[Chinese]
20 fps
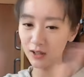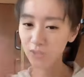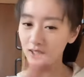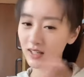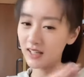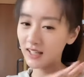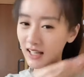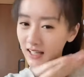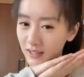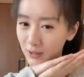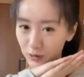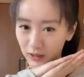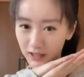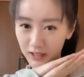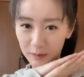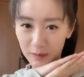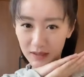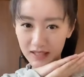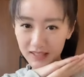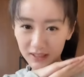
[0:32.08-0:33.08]
给它取了一
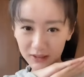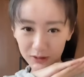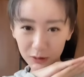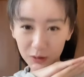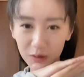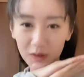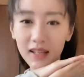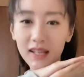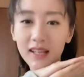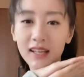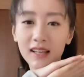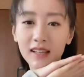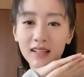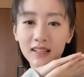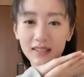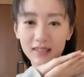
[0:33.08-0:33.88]
个名，叫做“